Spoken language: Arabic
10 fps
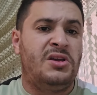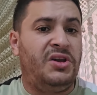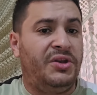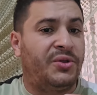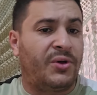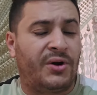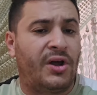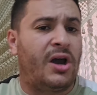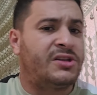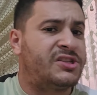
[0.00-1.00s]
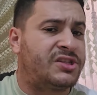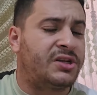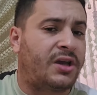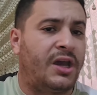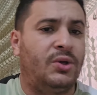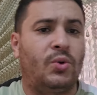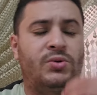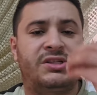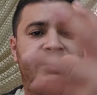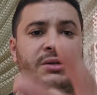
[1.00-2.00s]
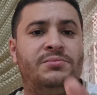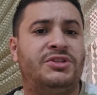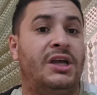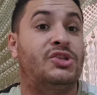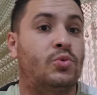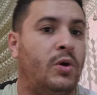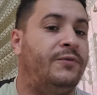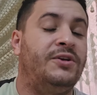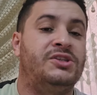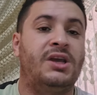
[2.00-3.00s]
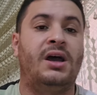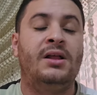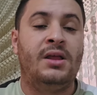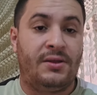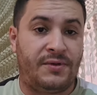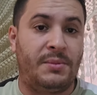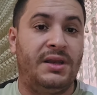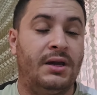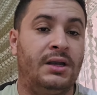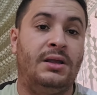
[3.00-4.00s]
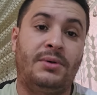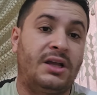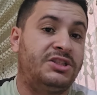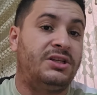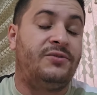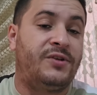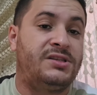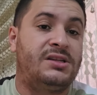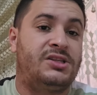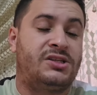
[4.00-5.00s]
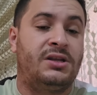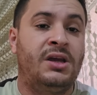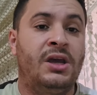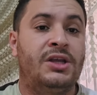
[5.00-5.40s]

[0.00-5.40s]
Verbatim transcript: يعني ثغرات سن قانون السن شحال سكوا فيزا فمن يغلى ما كانش فيزا سكوا